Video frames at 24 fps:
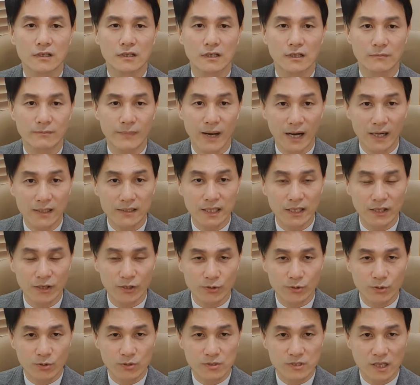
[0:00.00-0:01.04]
어, 막내
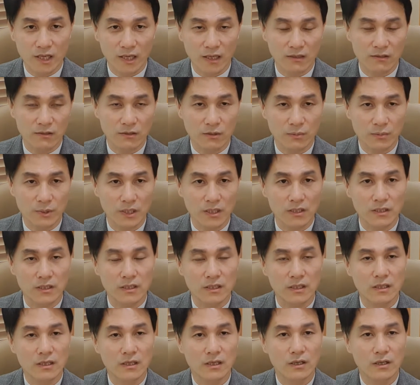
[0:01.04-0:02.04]
여동생 그러면